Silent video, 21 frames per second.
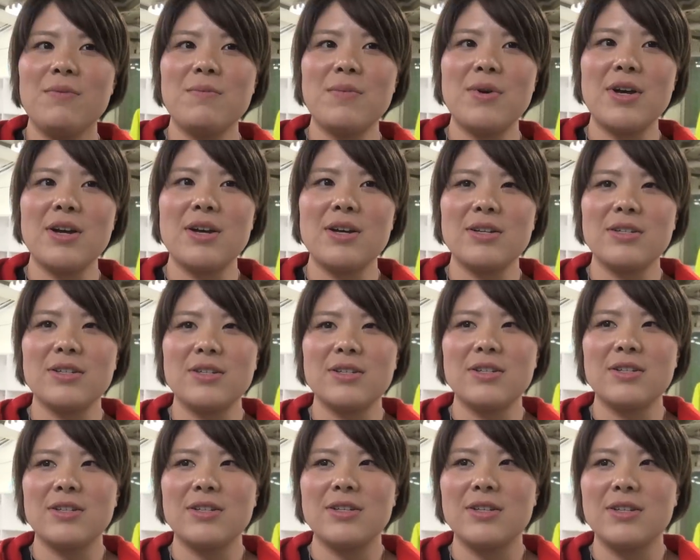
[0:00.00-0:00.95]
まあ、
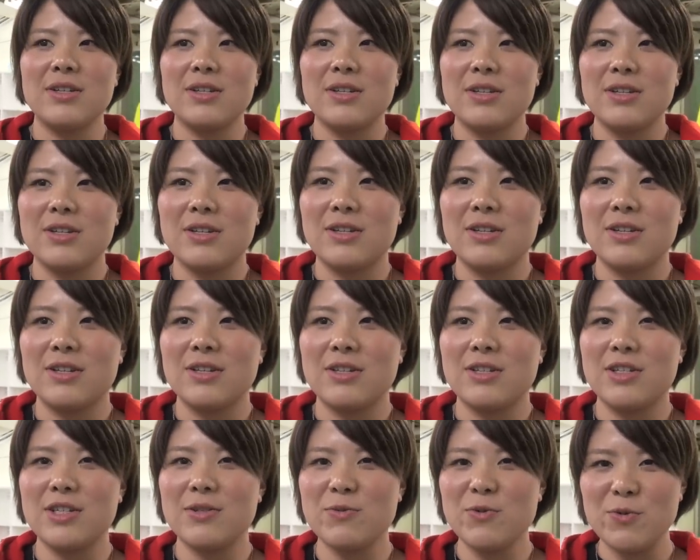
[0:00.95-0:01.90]

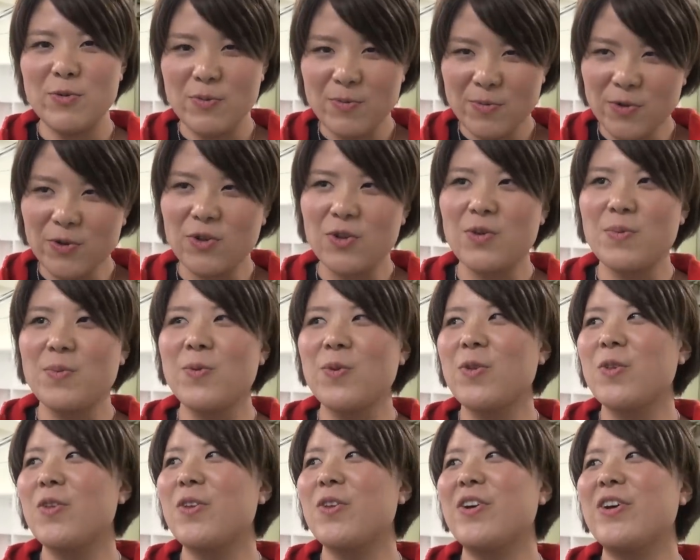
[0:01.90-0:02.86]
自分ももっと
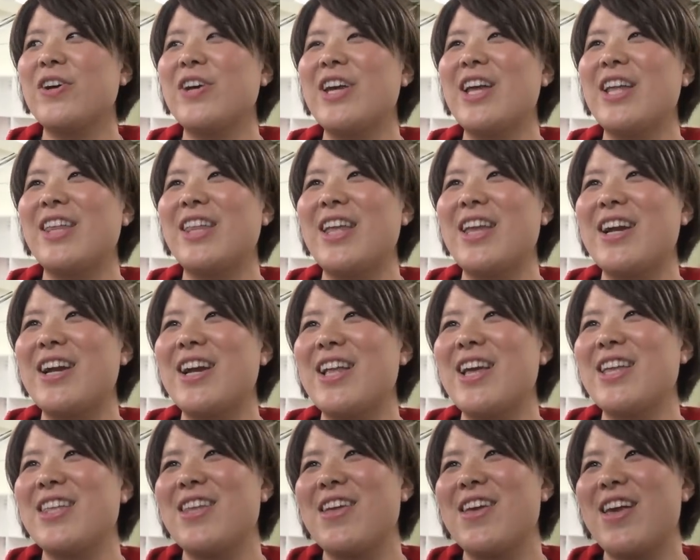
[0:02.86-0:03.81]
もっとやっていか
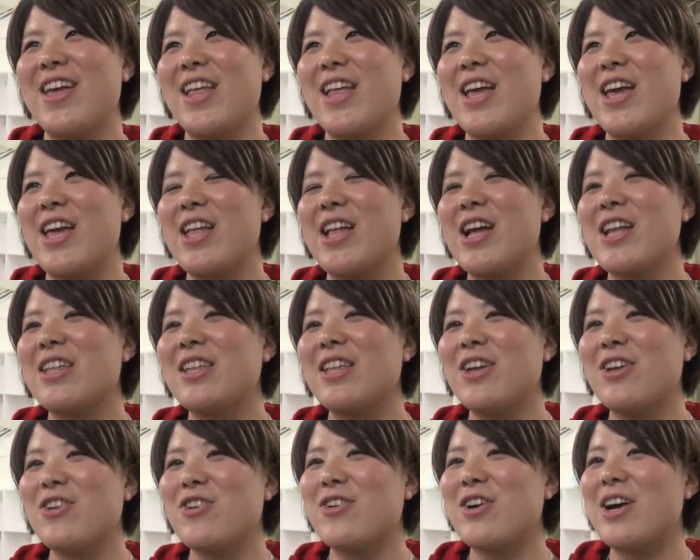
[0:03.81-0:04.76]
ないといけないなっ
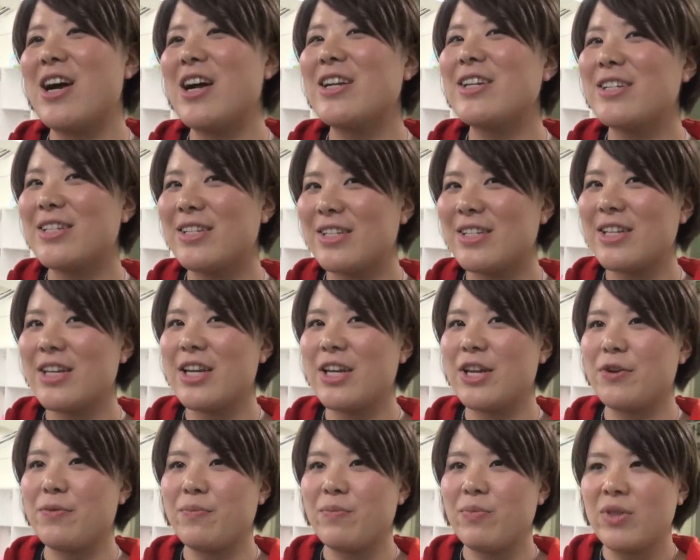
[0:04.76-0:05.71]
ていうのがあるし
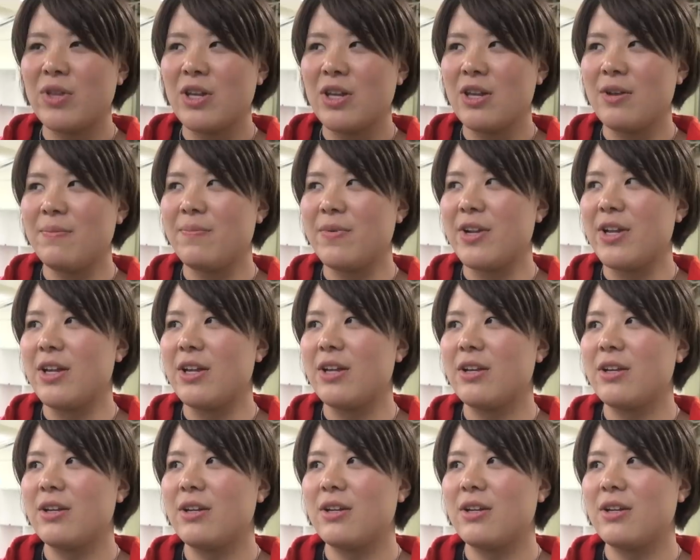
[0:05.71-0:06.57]
やっぱり